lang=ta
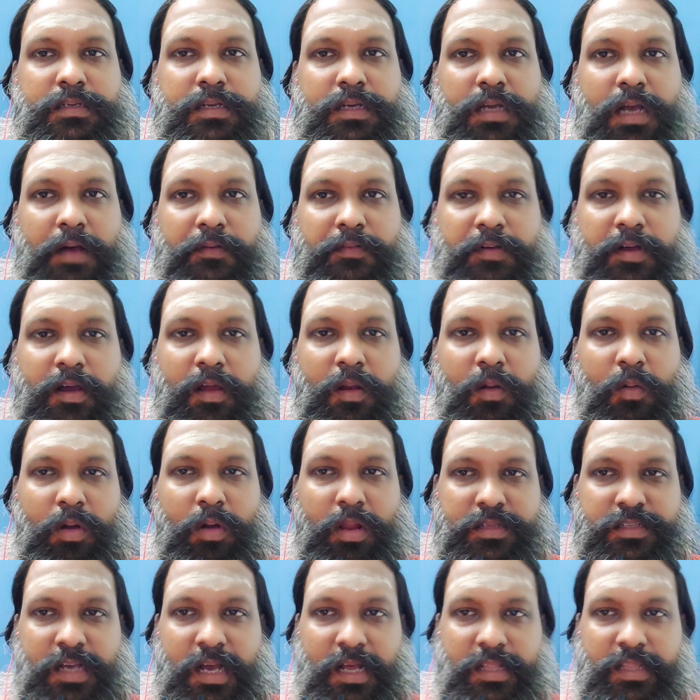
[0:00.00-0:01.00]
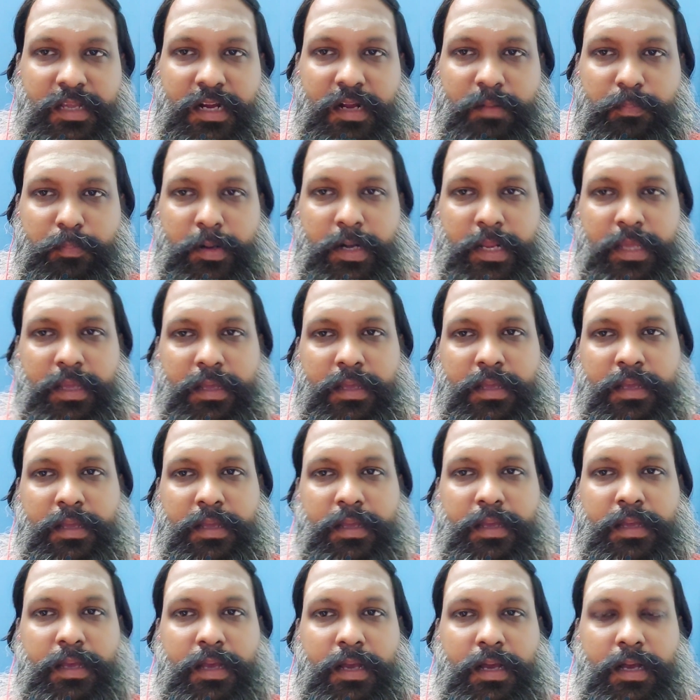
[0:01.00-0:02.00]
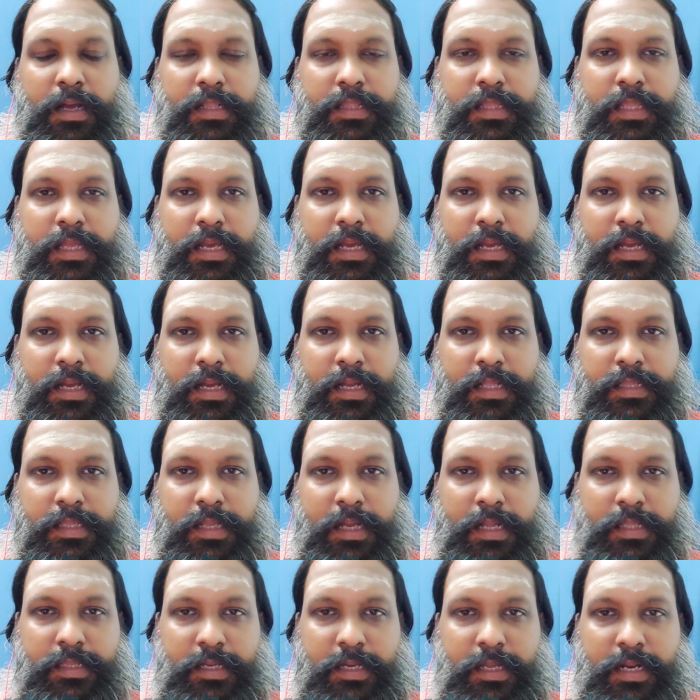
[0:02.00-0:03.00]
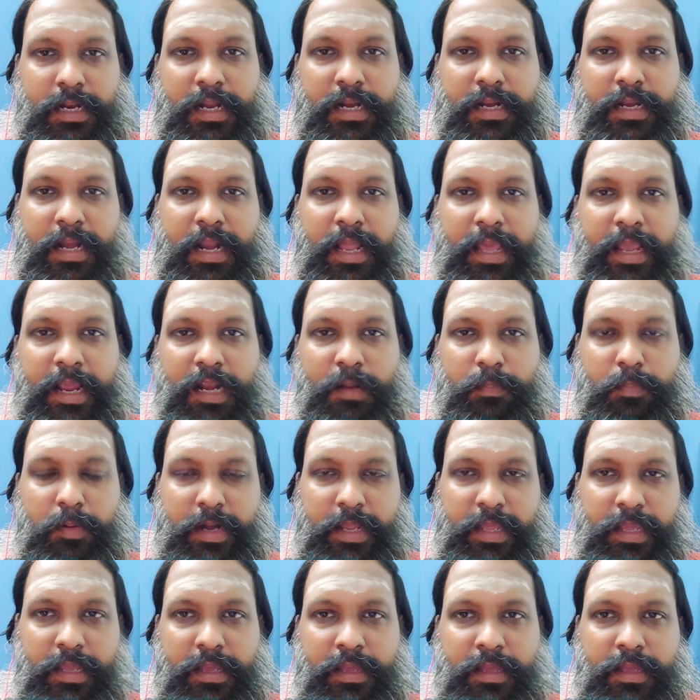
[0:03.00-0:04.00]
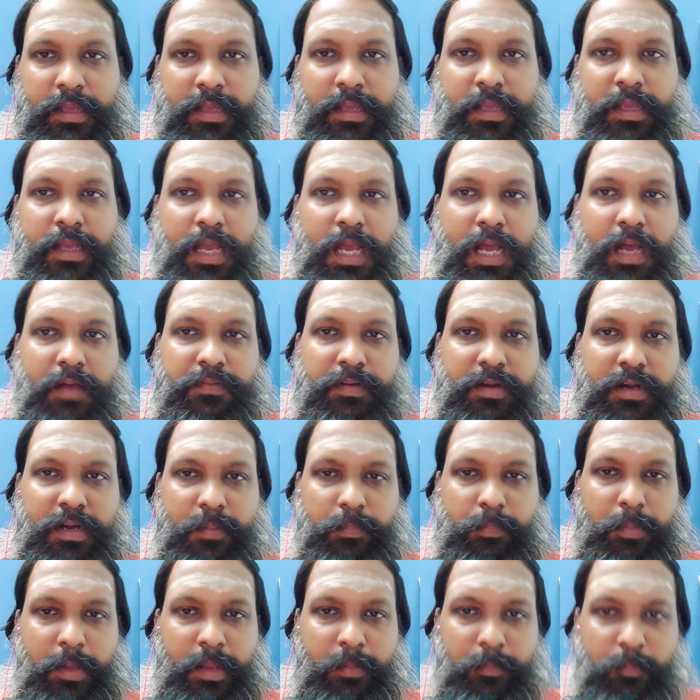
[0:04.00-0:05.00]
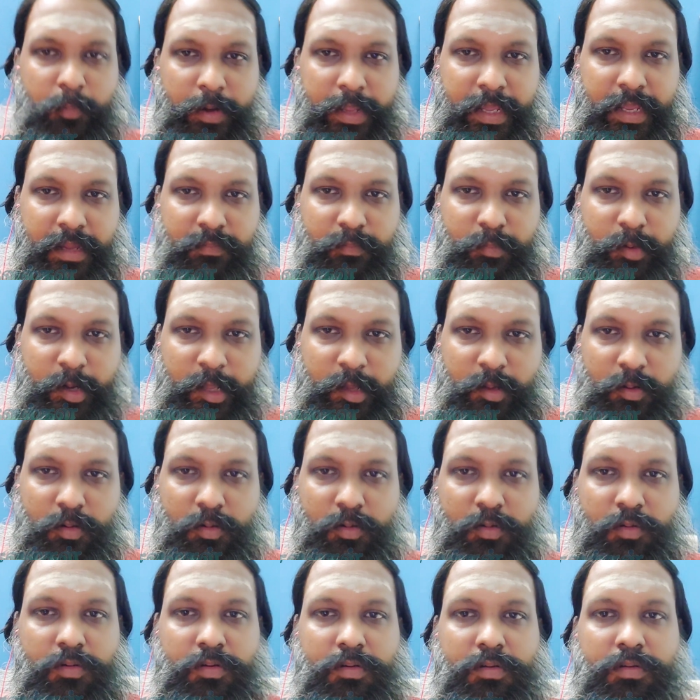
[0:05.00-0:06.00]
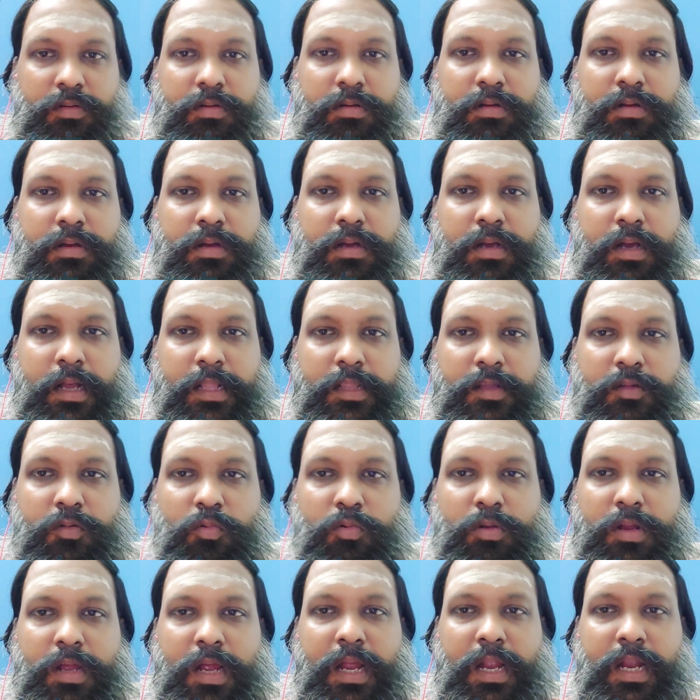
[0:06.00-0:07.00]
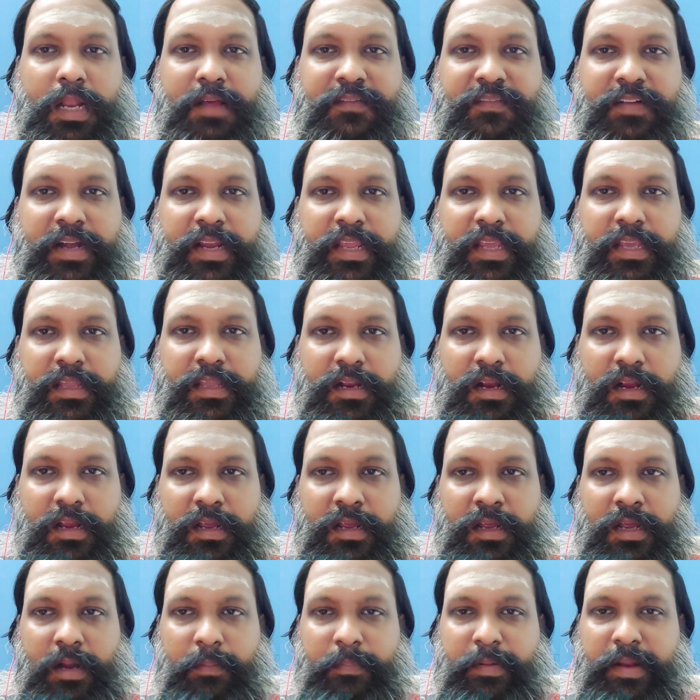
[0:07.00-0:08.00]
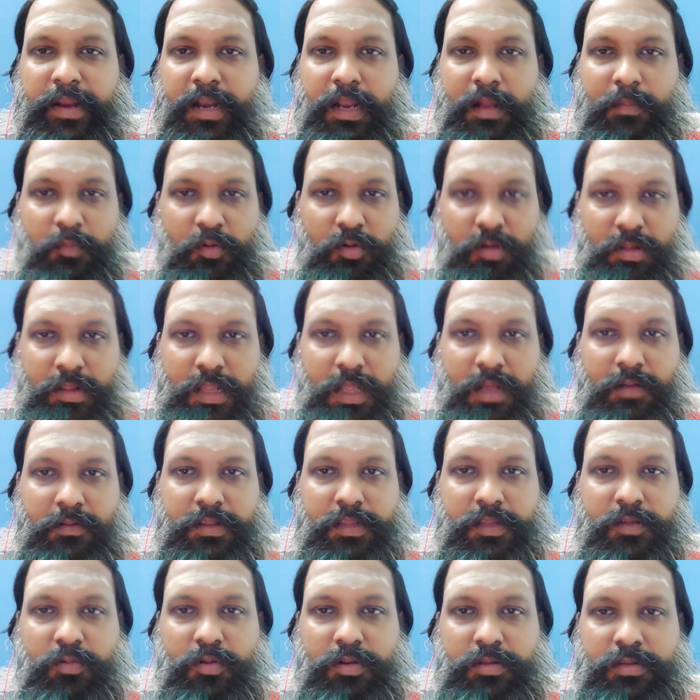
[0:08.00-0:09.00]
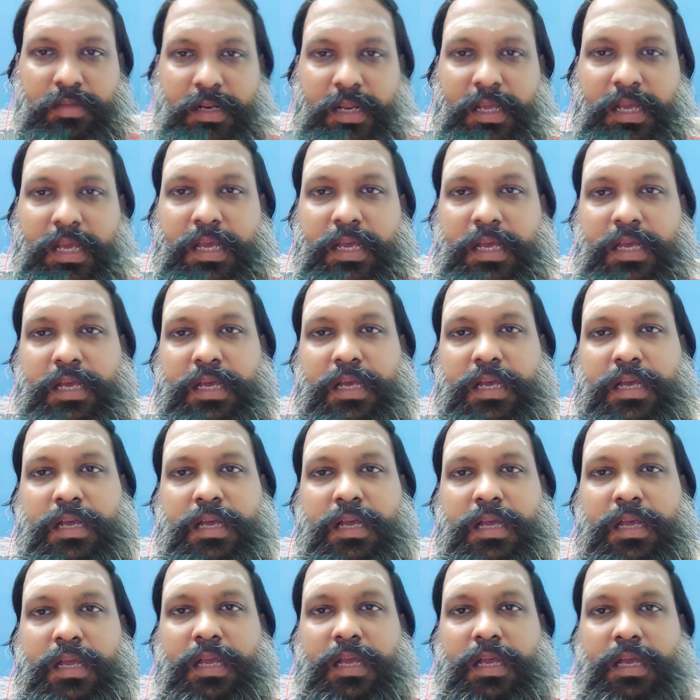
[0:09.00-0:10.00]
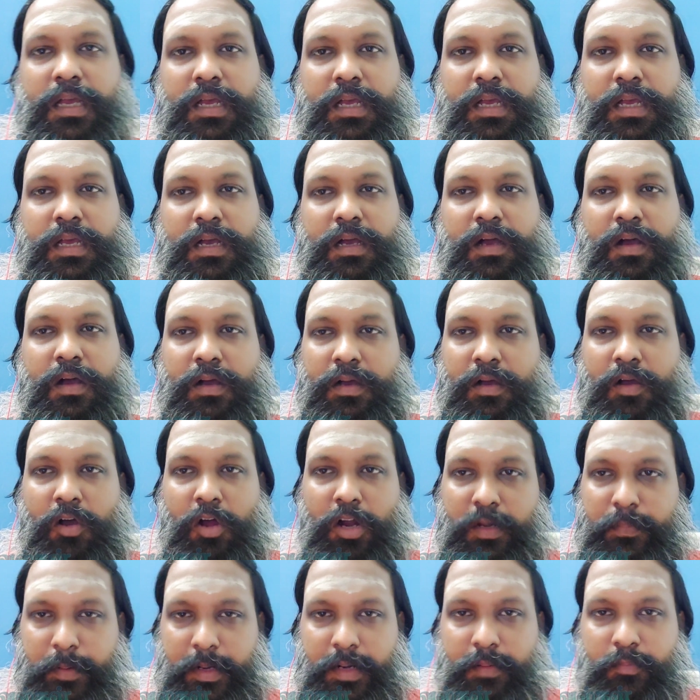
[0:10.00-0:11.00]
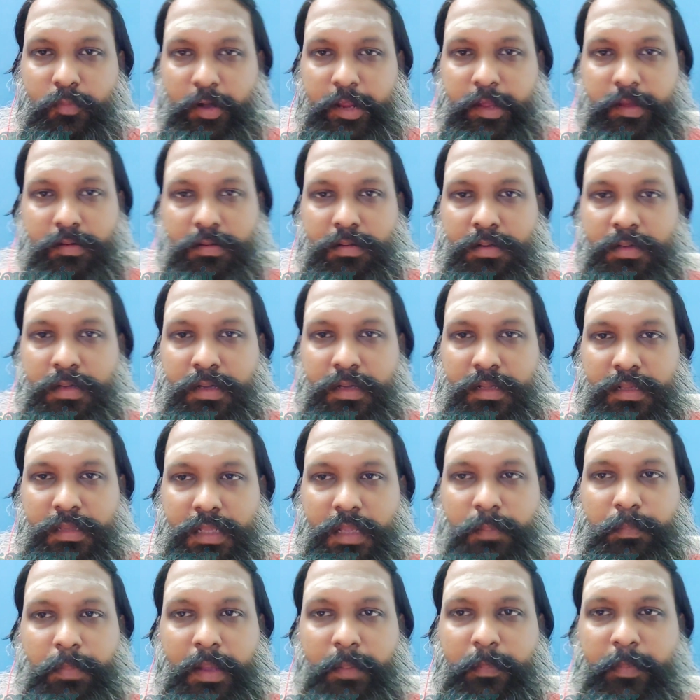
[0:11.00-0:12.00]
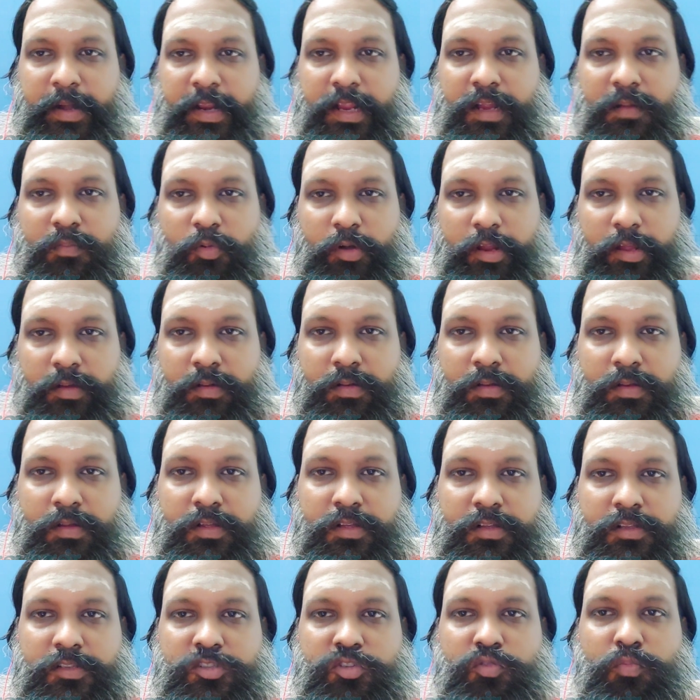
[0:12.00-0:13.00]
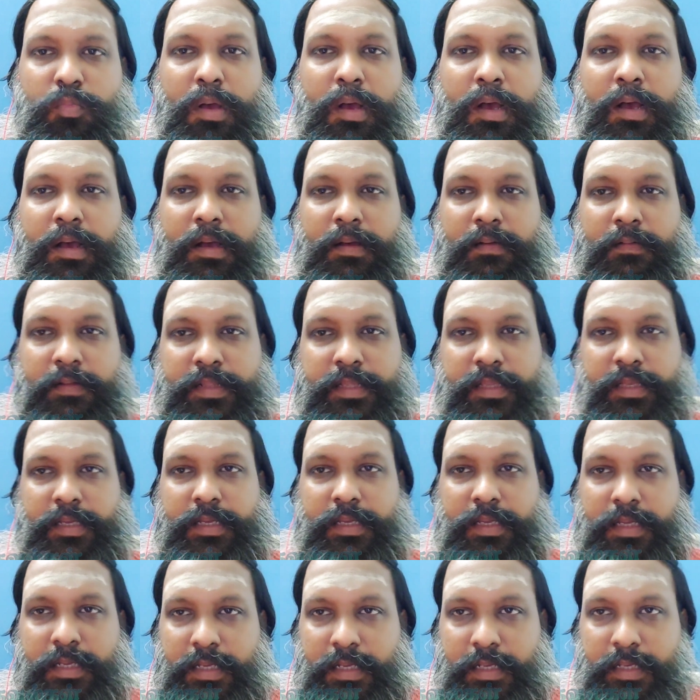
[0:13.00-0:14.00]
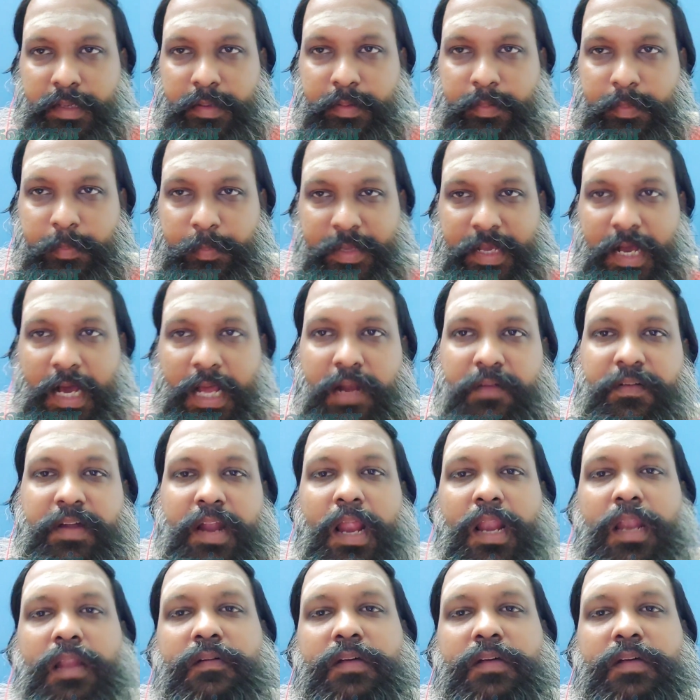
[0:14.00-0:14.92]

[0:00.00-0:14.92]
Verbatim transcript: அவங்களோட ஜாதகப்படி அந்த அந்த அந்த கிரக நிலைகள் படி அவங்கள பேய் பிடிக்க முடியும் அதுக்கு உண்டான வழி இருக்குது அப்படின்னா மட்டும்தான் வந்து ஒருத்தரை ஹாண்ட் பண்ண முடியும் இந்த பேய் பிடிக்க முடியும் சும்மா வந்து யாரை வேணாலும்